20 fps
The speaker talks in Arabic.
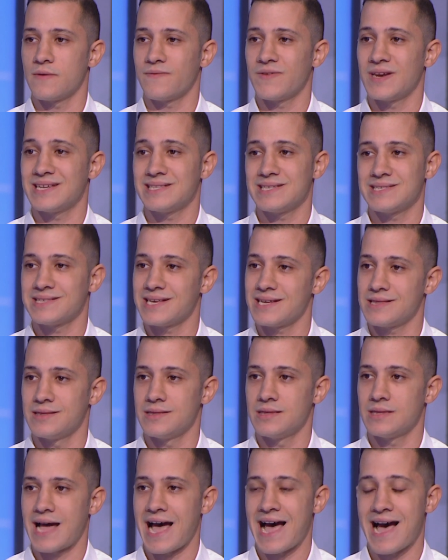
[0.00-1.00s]
في نادي السد
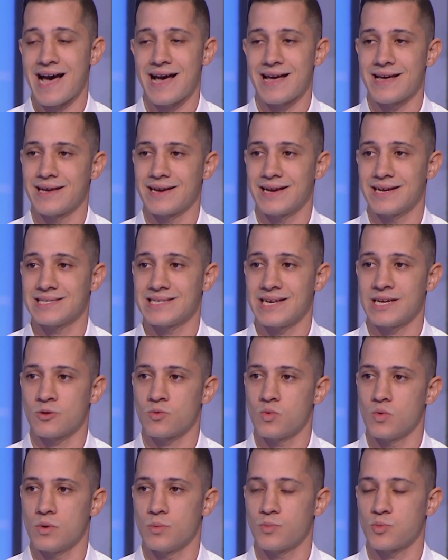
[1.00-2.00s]
حقق
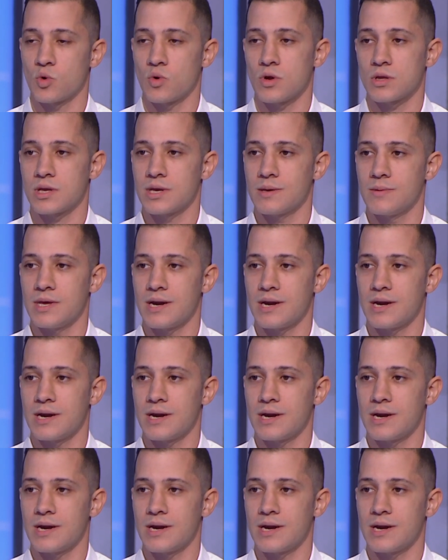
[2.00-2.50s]
انجازات وبطولات صحيح.